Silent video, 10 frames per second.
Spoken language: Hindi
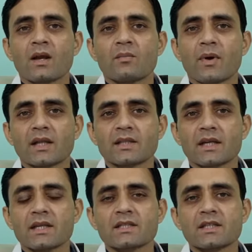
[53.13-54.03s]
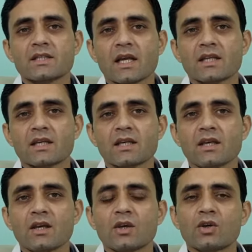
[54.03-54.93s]
बात करें इसकी स्ट्रेंथ की
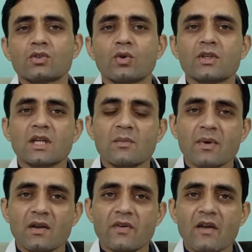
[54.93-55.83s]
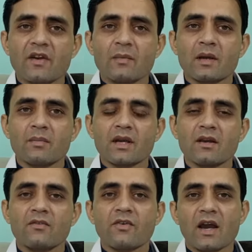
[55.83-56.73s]
तो इसके पर 5 एम में
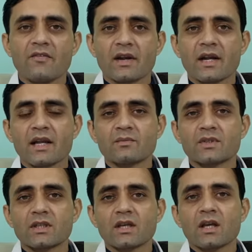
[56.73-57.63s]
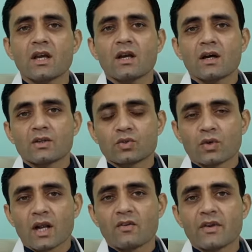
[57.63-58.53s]
500 हंड्रेड एम जी
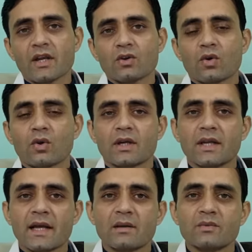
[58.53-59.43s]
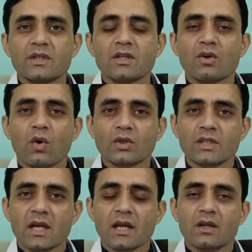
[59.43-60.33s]
सुक्रालफेट और 10 एम जी
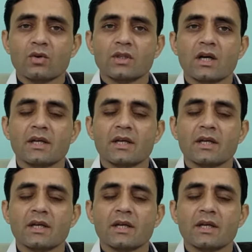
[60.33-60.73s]
ऑक्सीटाकेन होता